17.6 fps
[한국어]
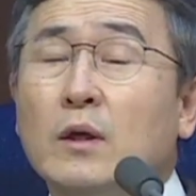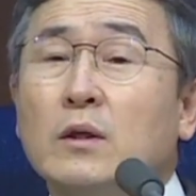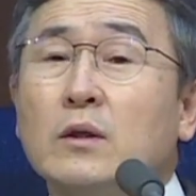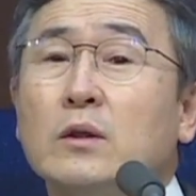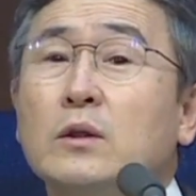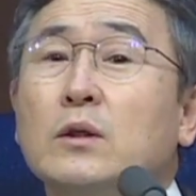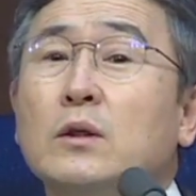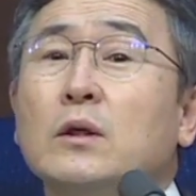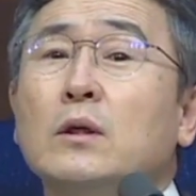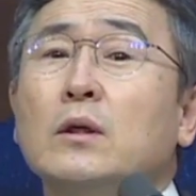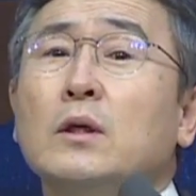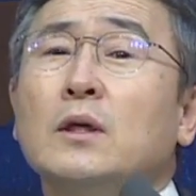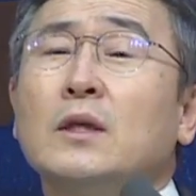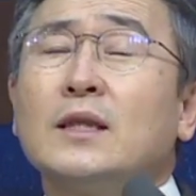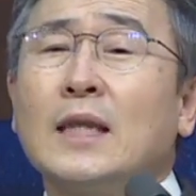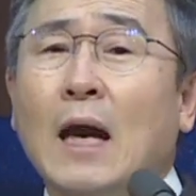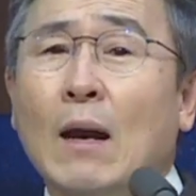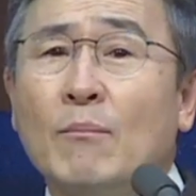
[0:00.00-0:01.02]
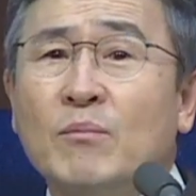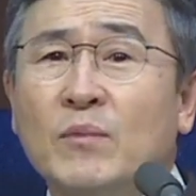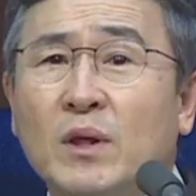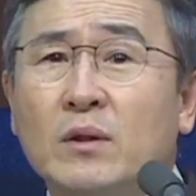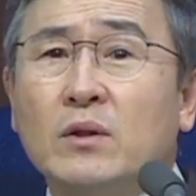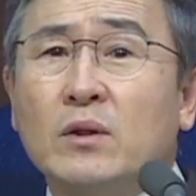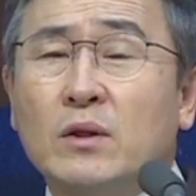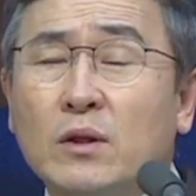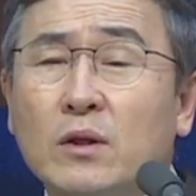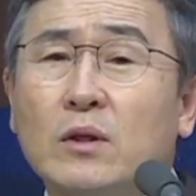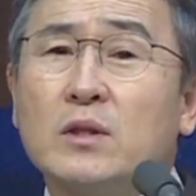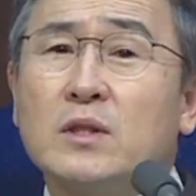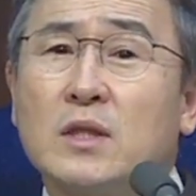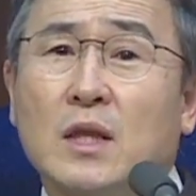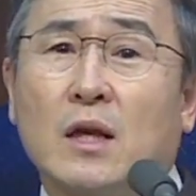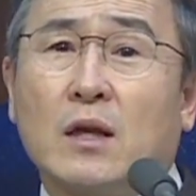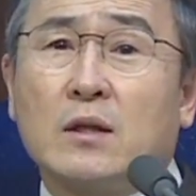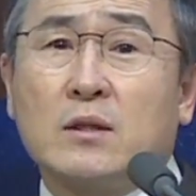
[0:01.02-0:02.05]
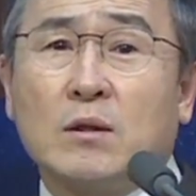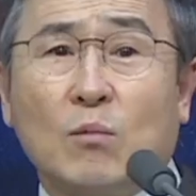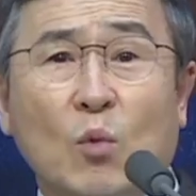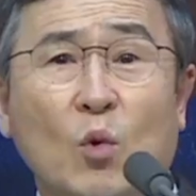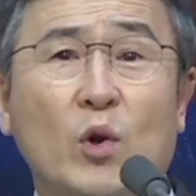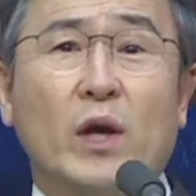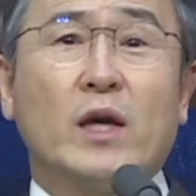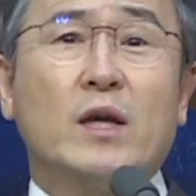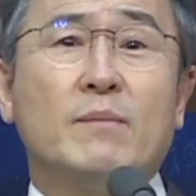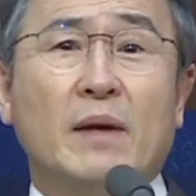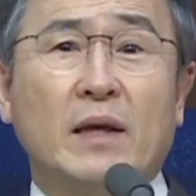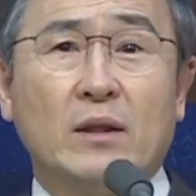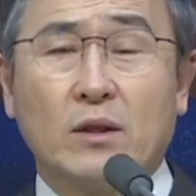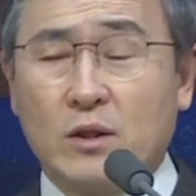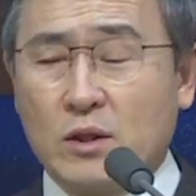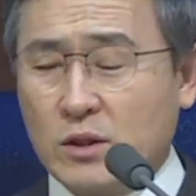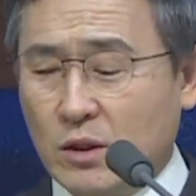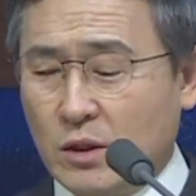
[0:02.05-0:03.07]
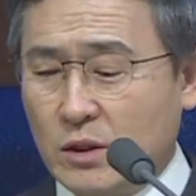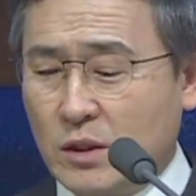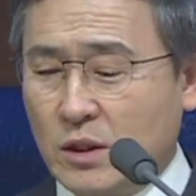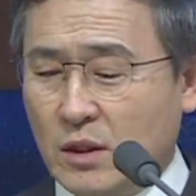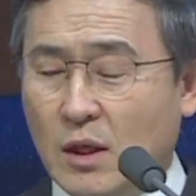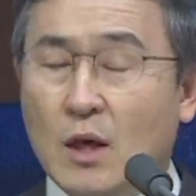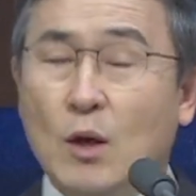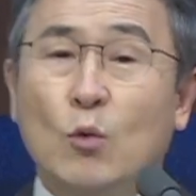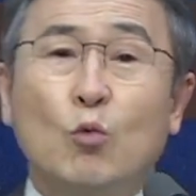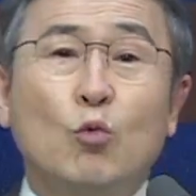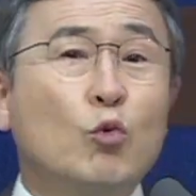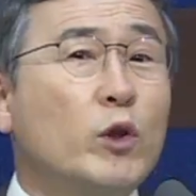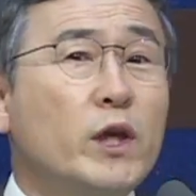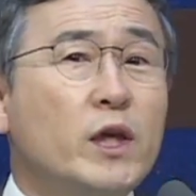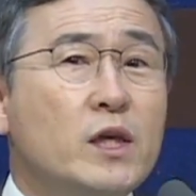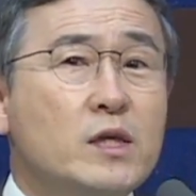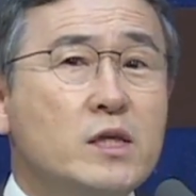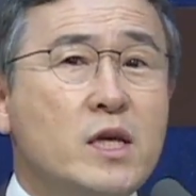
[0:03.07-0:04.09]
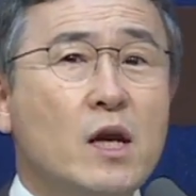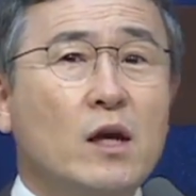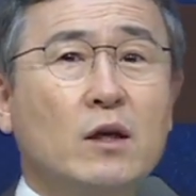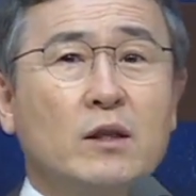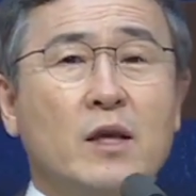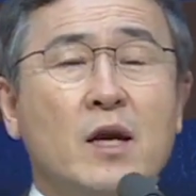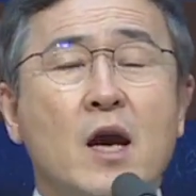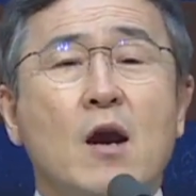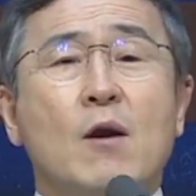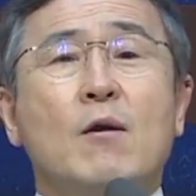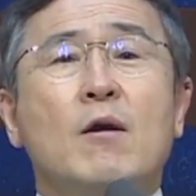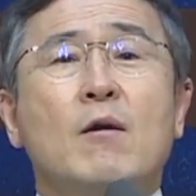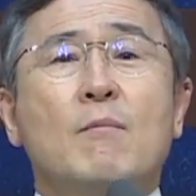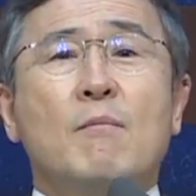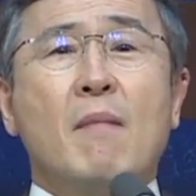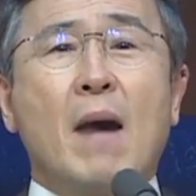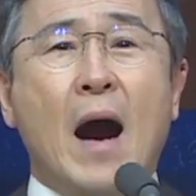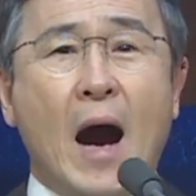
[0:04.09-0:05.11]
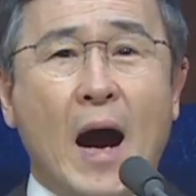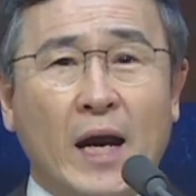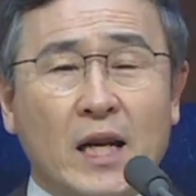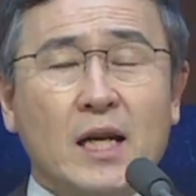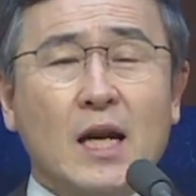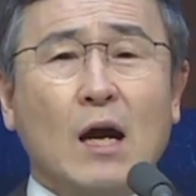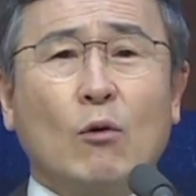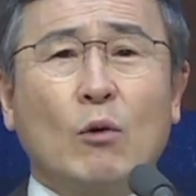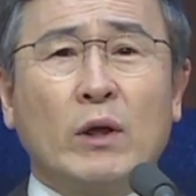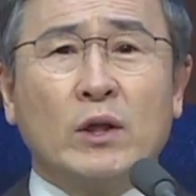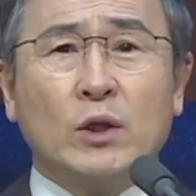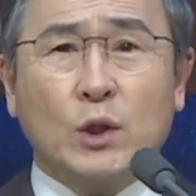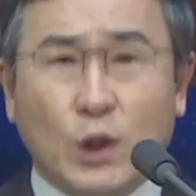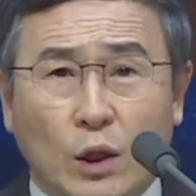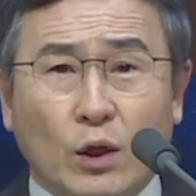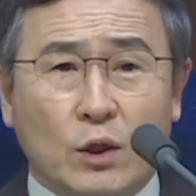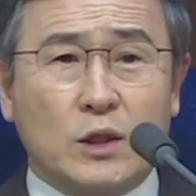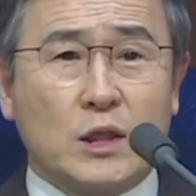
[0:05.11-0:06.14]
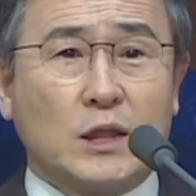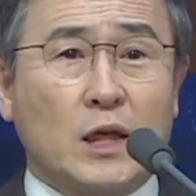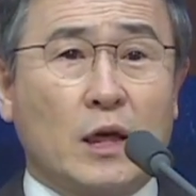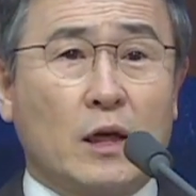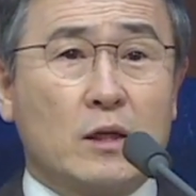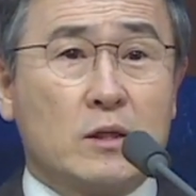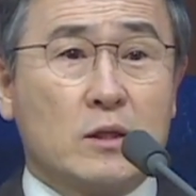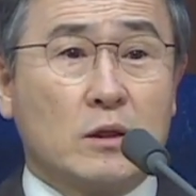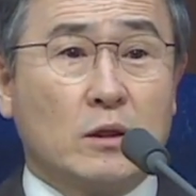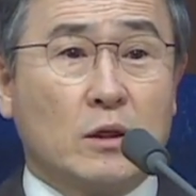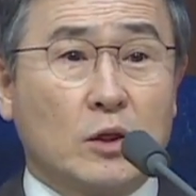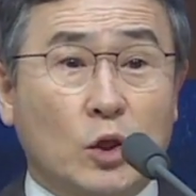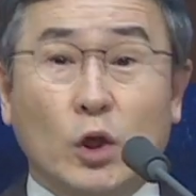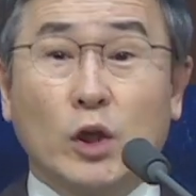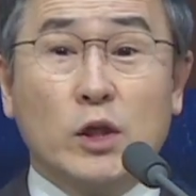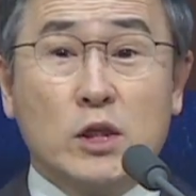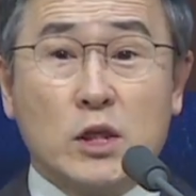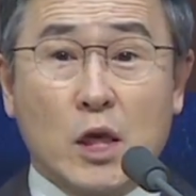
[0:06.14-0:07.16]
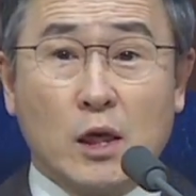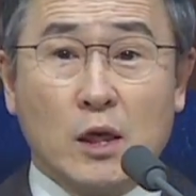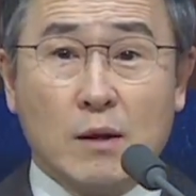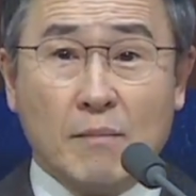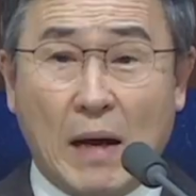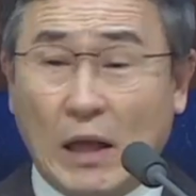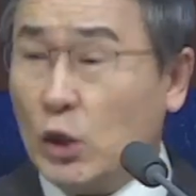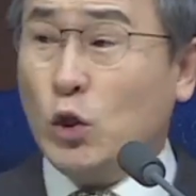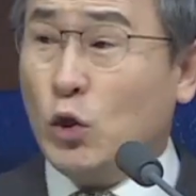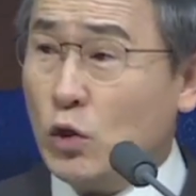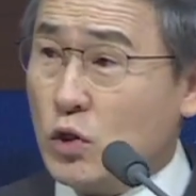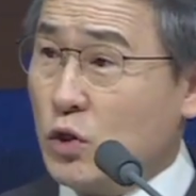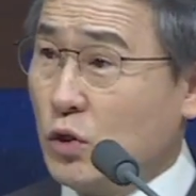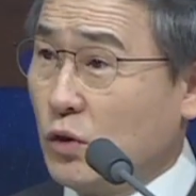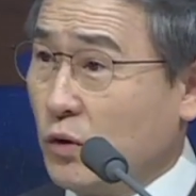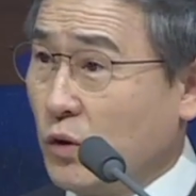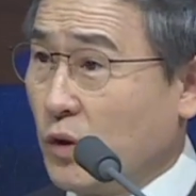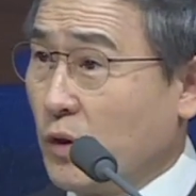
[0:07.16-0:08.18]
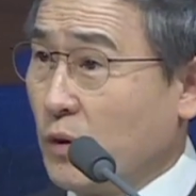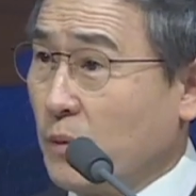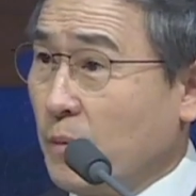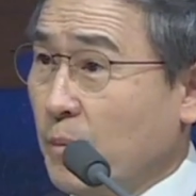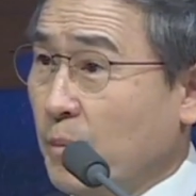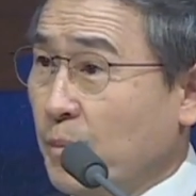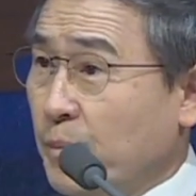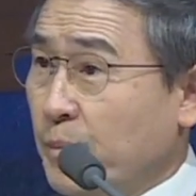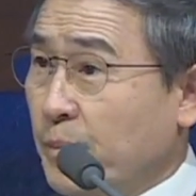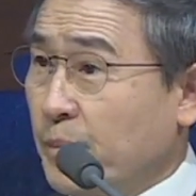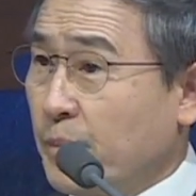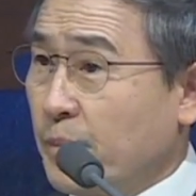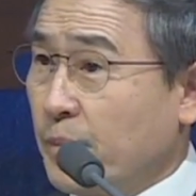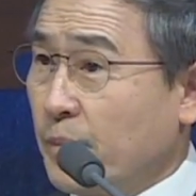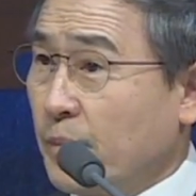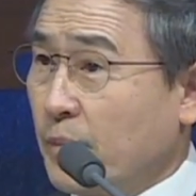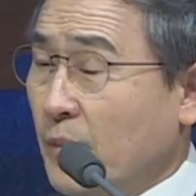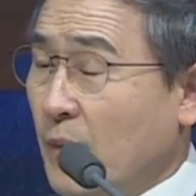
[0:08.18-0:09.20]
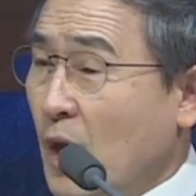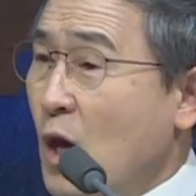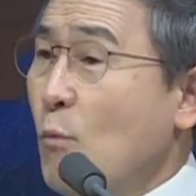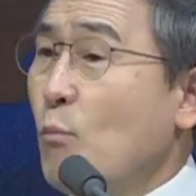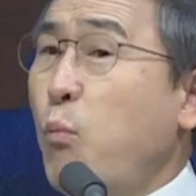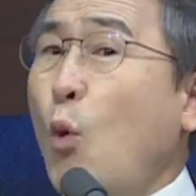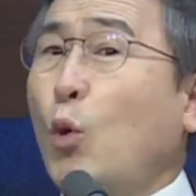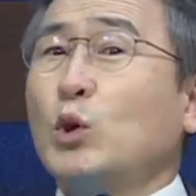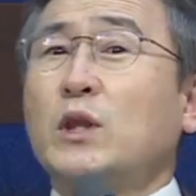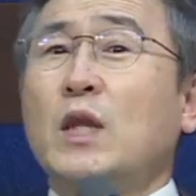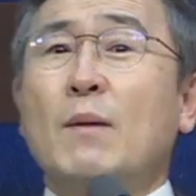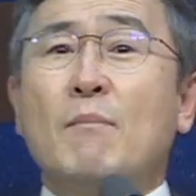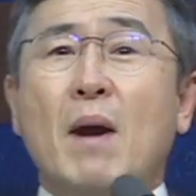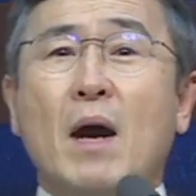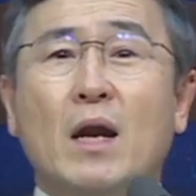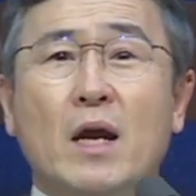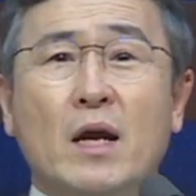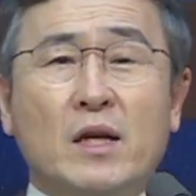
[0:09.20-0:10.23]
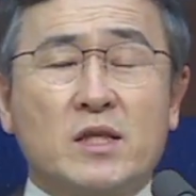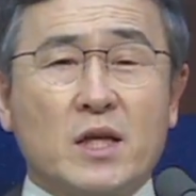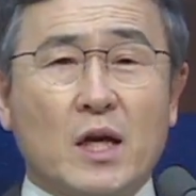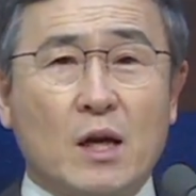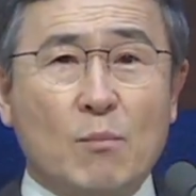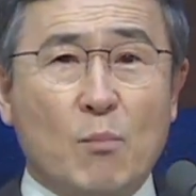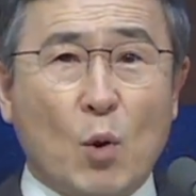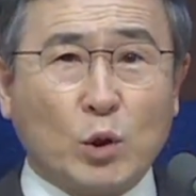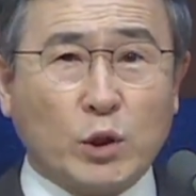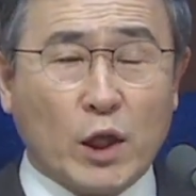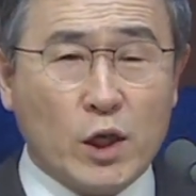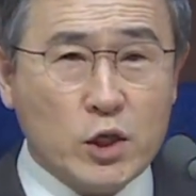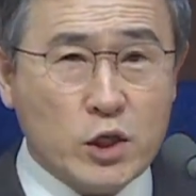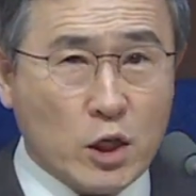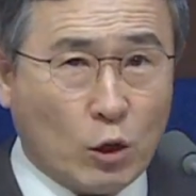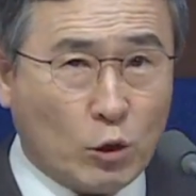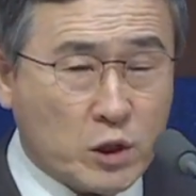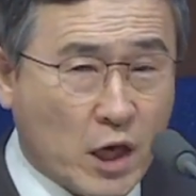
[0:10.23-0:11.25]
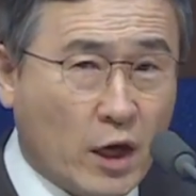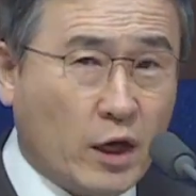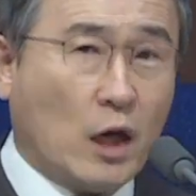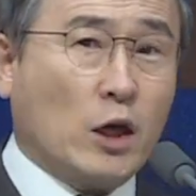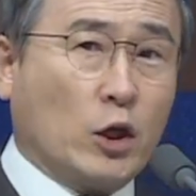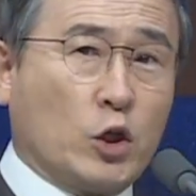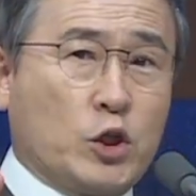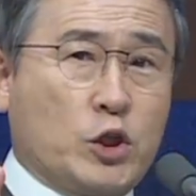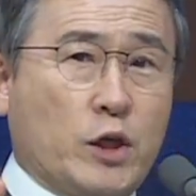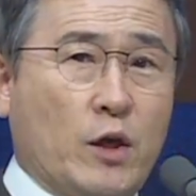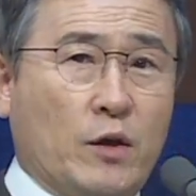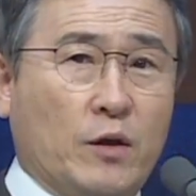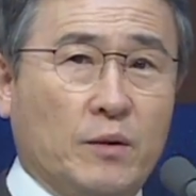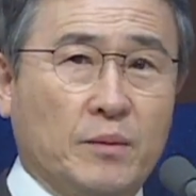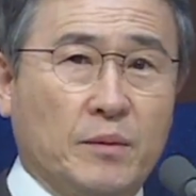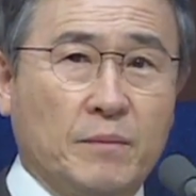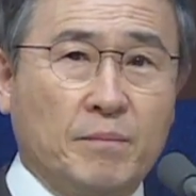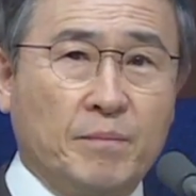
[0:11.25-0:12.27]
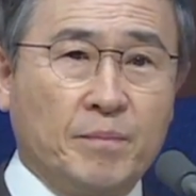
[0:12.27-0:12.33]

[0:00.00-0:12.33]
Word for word: 그 담는 그릇에 따라서 모양이 만들어지듯이 우리 인생은 말이라고 하는 그릇에 따라서 그 인생이 만들어지는 거예요. 복된 말을 하는 자는 복된 인생으로 살아갈 것이에요, 여러분.